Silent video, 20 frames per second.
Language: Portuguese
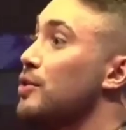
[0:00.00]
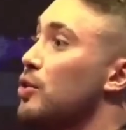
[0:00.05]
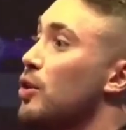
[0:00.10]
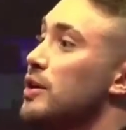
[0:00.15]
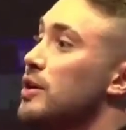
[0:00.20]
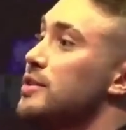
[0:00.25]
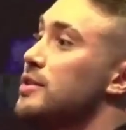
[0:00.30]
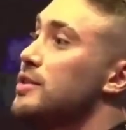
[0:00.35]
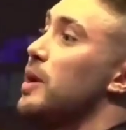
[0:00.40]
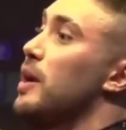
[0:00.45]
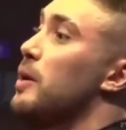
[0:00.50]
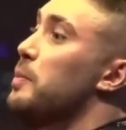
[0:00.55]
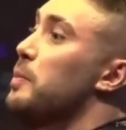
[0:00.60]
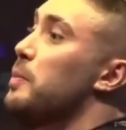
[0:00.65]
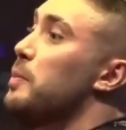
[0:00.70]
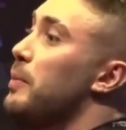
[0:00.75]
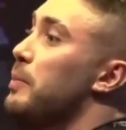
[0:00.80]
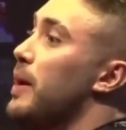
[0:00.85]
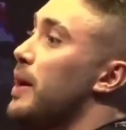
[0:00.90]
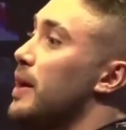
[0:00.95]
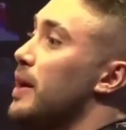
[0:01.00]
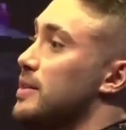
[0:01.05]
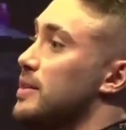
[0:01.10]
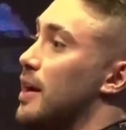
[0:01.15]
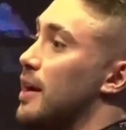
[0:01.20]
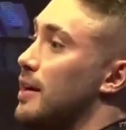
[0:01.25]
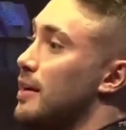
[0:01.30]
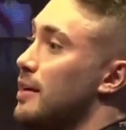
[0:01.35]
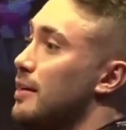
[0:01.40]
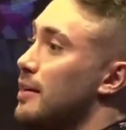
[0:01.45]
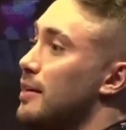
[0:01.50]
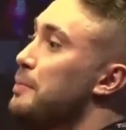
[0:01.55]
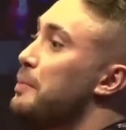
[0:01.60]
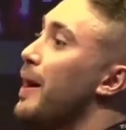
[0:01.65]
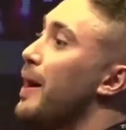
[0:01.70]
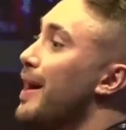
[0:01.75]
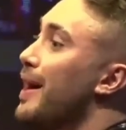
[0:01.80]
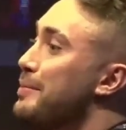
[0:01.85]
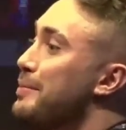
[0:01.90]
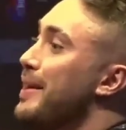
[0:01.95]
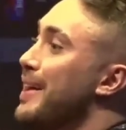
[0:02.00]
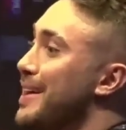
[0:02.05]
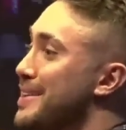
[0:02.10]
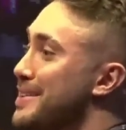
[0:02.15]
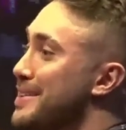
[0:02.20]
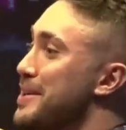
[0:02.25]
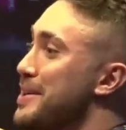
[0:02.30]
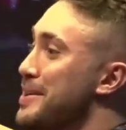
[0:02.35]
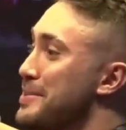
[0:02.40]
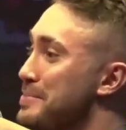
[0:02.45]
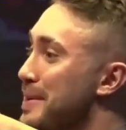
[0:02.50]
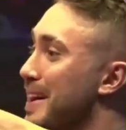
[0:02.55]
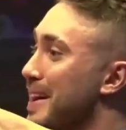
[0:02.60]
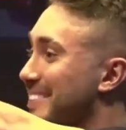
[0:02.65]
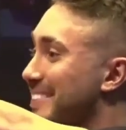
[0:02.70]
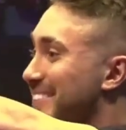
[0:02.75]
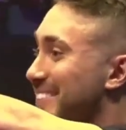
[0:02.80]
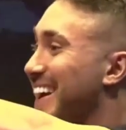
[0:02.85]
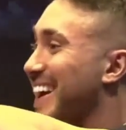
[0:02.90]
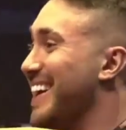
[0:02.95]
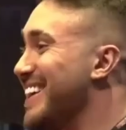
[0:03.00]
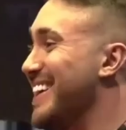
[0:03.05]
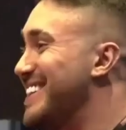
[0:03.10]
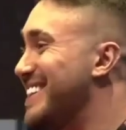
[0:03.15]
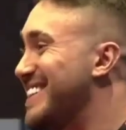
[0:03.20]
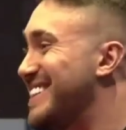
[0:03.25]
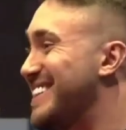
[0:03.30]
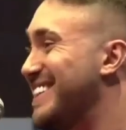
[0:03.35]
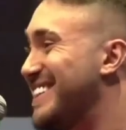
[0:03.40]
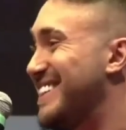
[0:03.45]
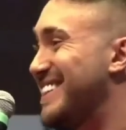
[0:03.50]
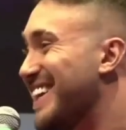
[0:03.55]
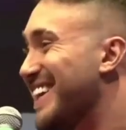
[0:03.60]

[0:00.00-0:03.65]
Nossa, moleque, parabéns, cara. Parabéns, mano, parabéns.